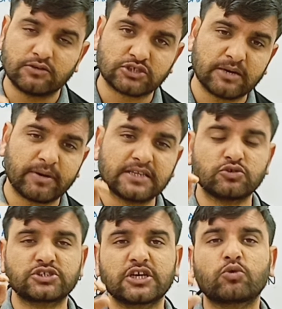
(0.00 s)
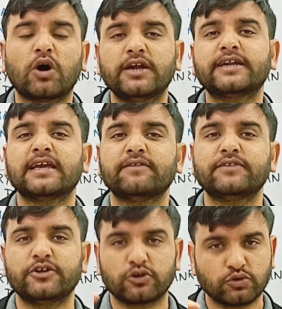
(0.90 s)
उसके बाद जो इसकी क्वालिटी है
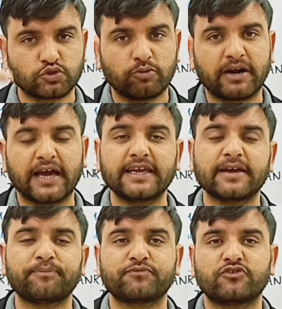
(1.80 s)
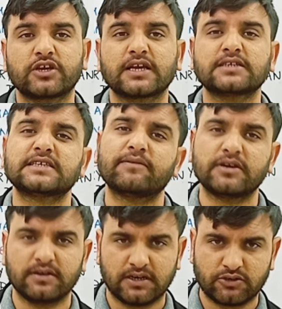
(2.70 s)
वीडियो की उसको बढ़ाइए ठीक है
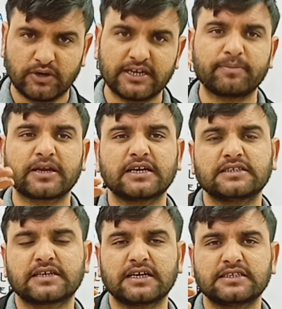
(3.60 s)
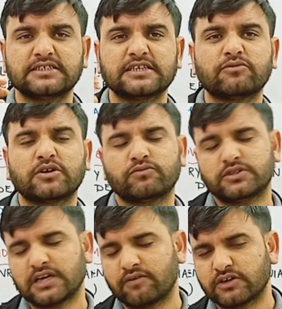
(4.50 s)
सेवन ट्वेंटी uh, पे कर, दीजिए वन
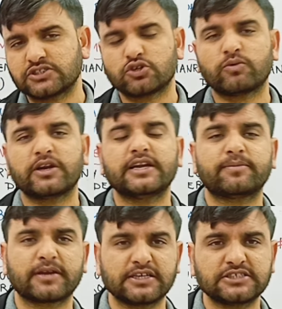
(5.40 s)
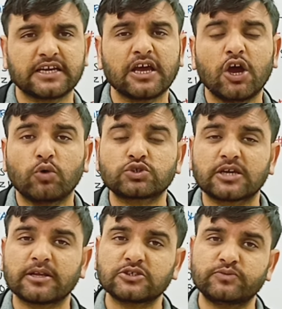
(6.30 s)
या वन जीरो वन एट पे कीजिए
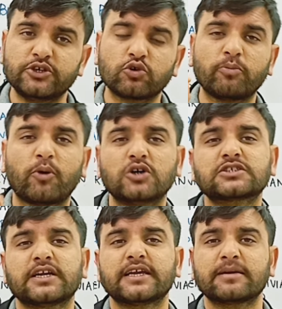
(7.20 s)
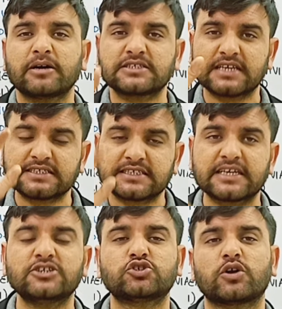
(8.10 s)
उसके बाद इस वीडियो को पॉज करने के बाद
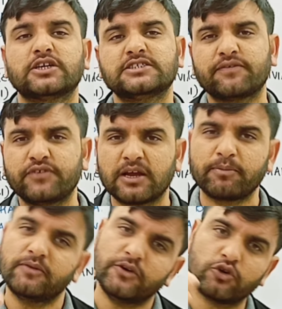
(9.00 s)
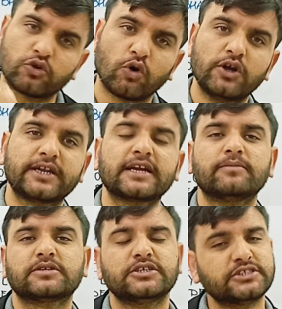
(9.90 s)
इसका शॉट लीजिए फिर अपनी वीडियो क्वालिटी
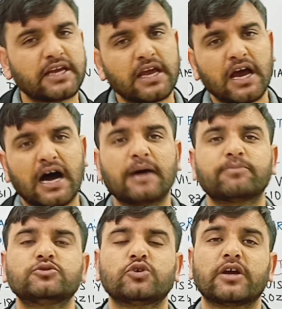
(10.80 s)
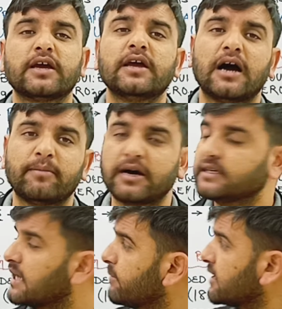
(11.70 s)
कम कीजिए आप जो है हम,
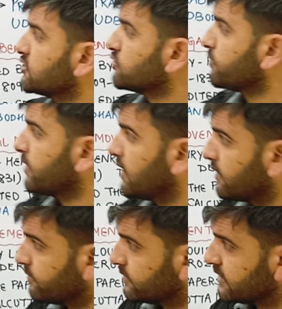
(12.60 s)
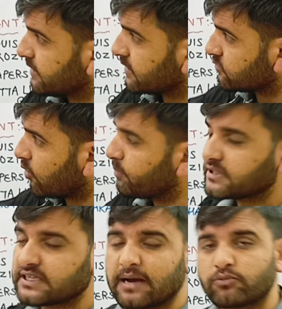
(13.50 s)
हमारा जो आ, uh, ये
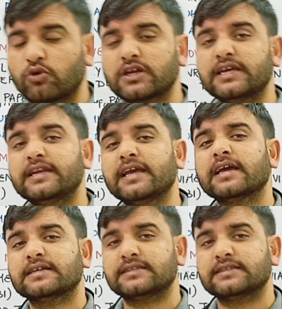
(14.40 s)
टॉपिक्स हैं आपको क्लियरली